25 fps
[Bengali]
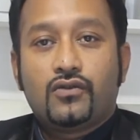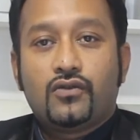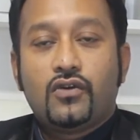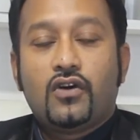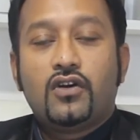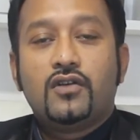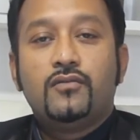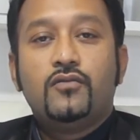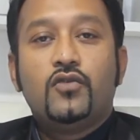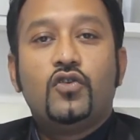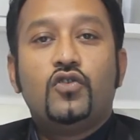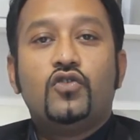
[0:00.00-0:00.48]

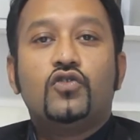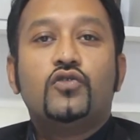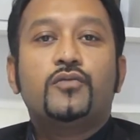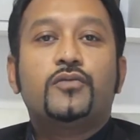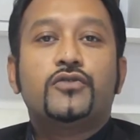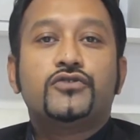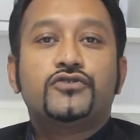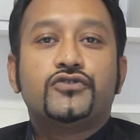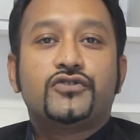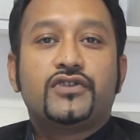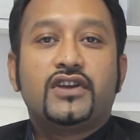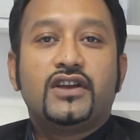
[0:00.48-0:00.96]
কর্ম
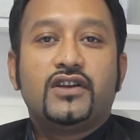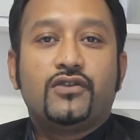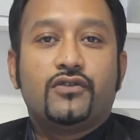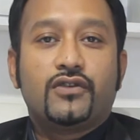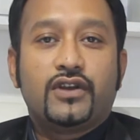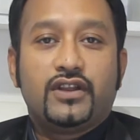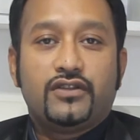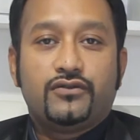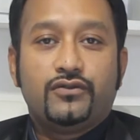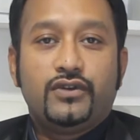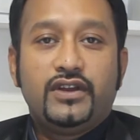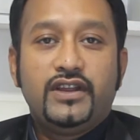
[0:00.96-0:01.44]
উপযোগী
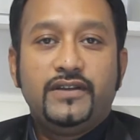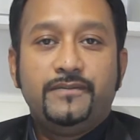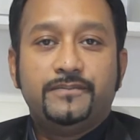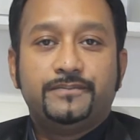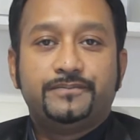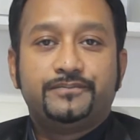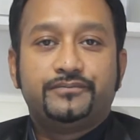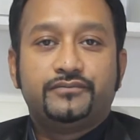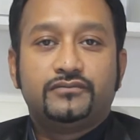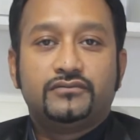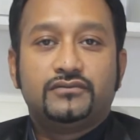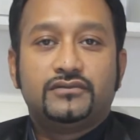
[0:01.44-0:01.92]
করে তুলি
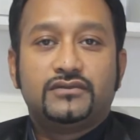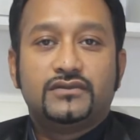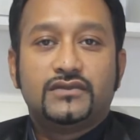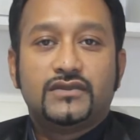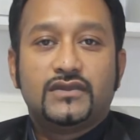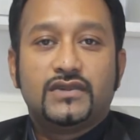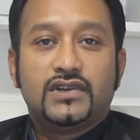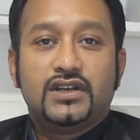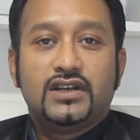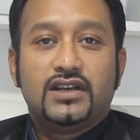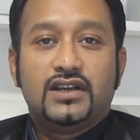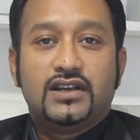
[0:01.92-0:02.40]

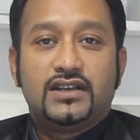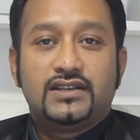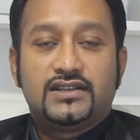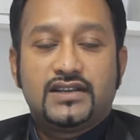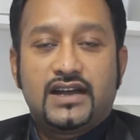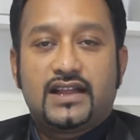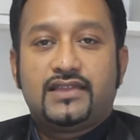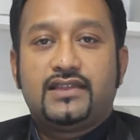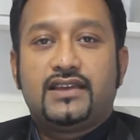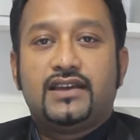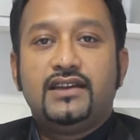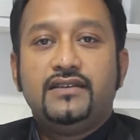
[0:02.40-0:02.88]

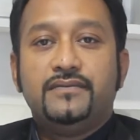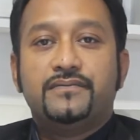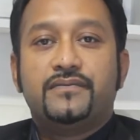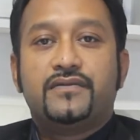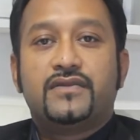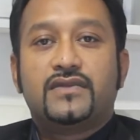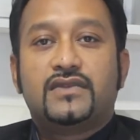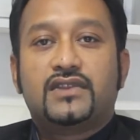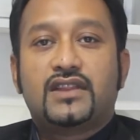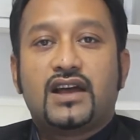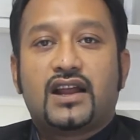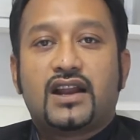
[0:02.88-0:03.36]
যাতে
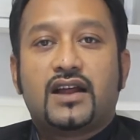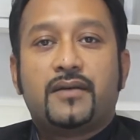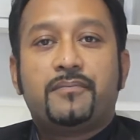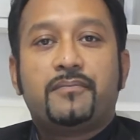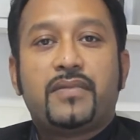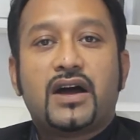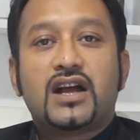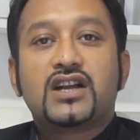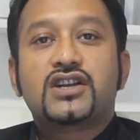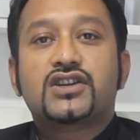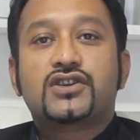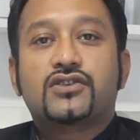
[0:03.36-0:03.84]
তারা
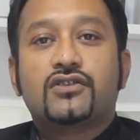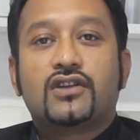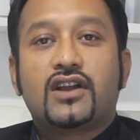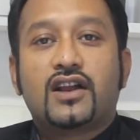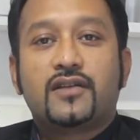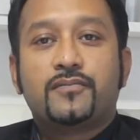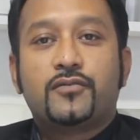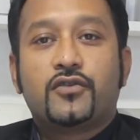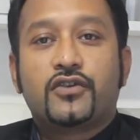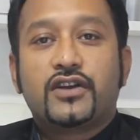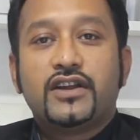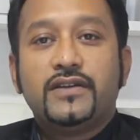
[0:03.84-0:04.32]
পাশ
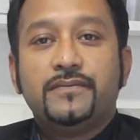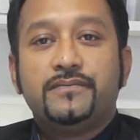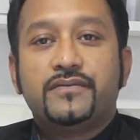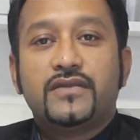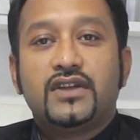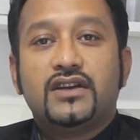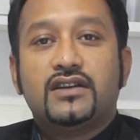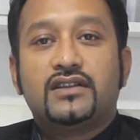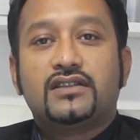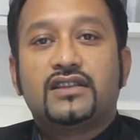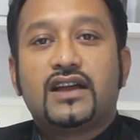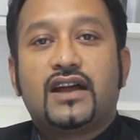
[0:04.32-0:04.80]
করার পরে
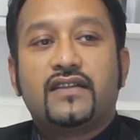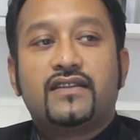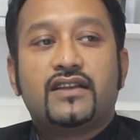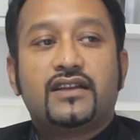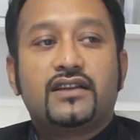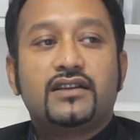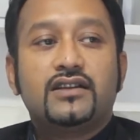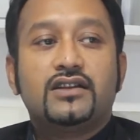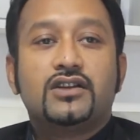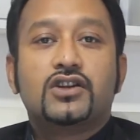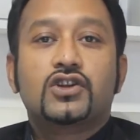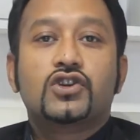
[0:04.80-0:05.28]

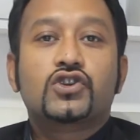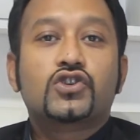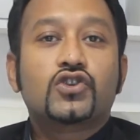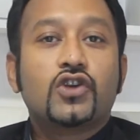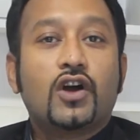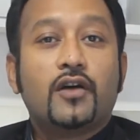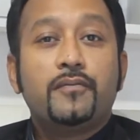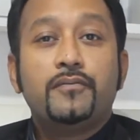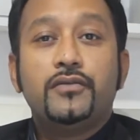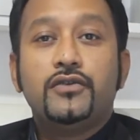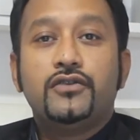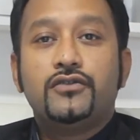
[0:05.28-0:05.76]
তাদের
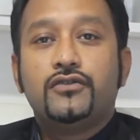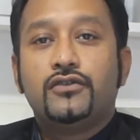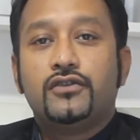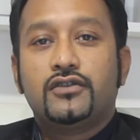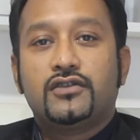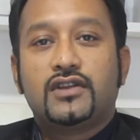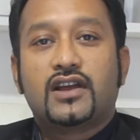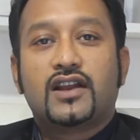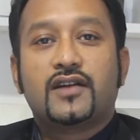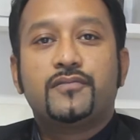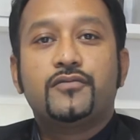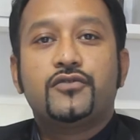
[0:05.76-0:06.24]
স্বপ্নগুলো
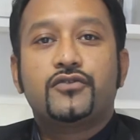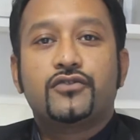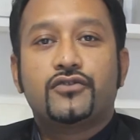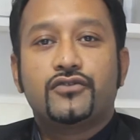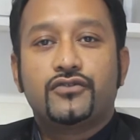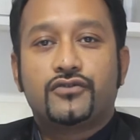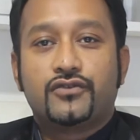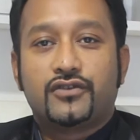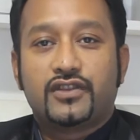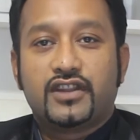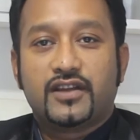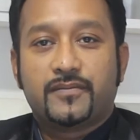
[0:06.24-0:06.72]
তারা পূরণ
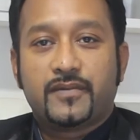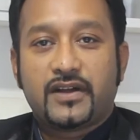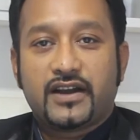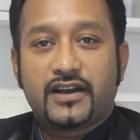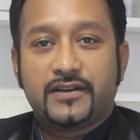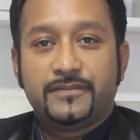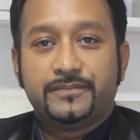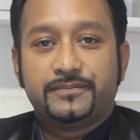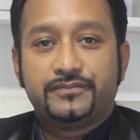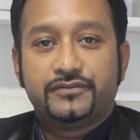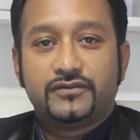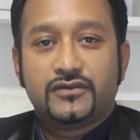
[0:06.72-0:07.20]
করতে
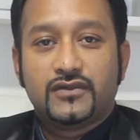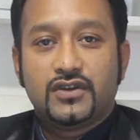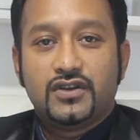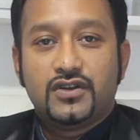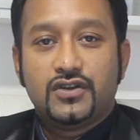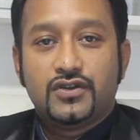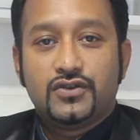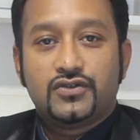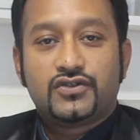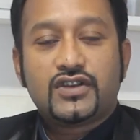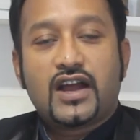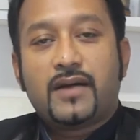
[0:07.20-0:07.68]
পারে
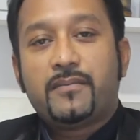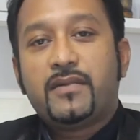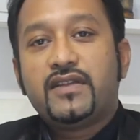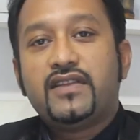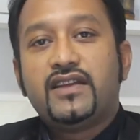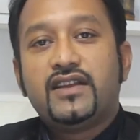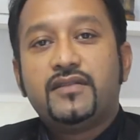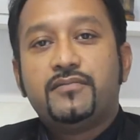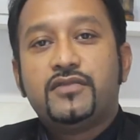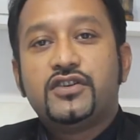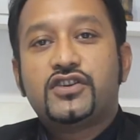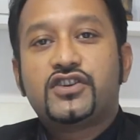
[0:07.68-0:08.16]

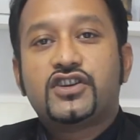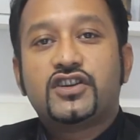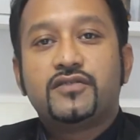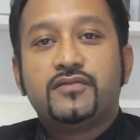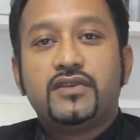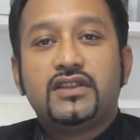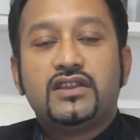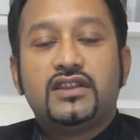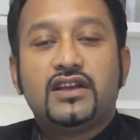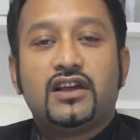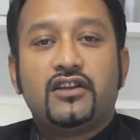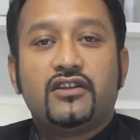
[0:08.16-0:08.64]
আমাদের
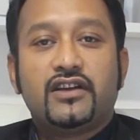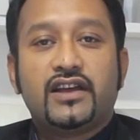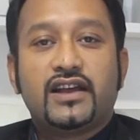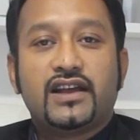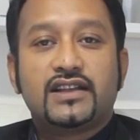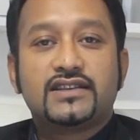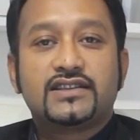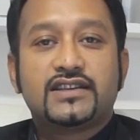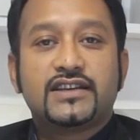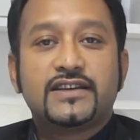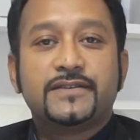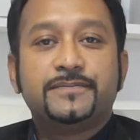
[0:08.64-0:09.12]
বিশ্ববিদ্যালয়ে
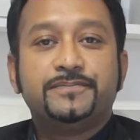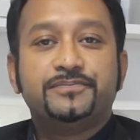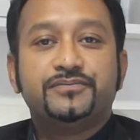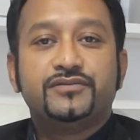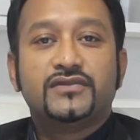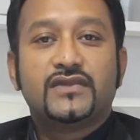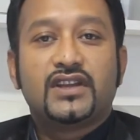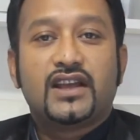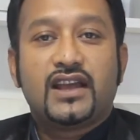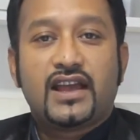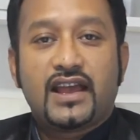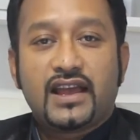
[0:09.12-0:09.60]
আছে
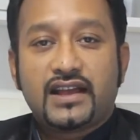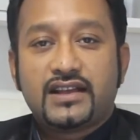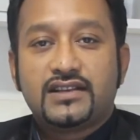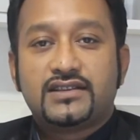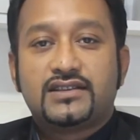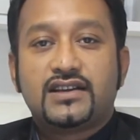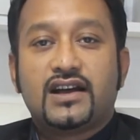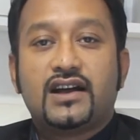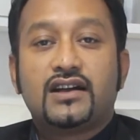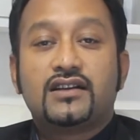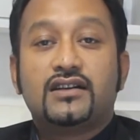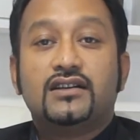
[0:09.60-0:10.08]

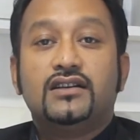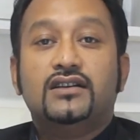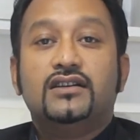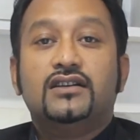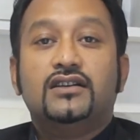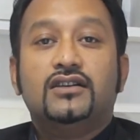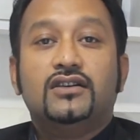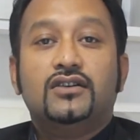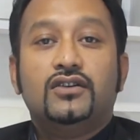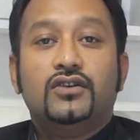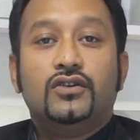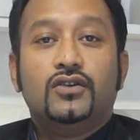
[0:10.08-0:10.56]
একজাত
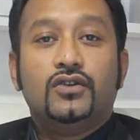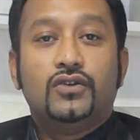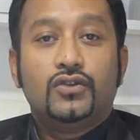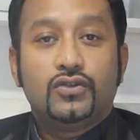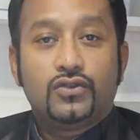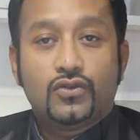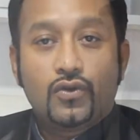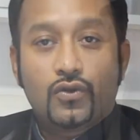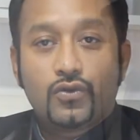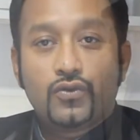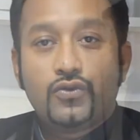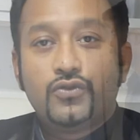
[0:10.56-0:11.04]

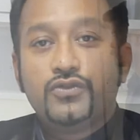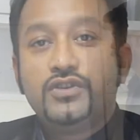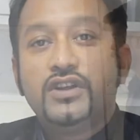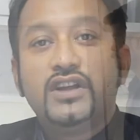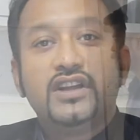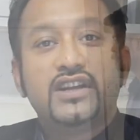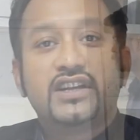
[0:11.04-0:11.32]
তরুণ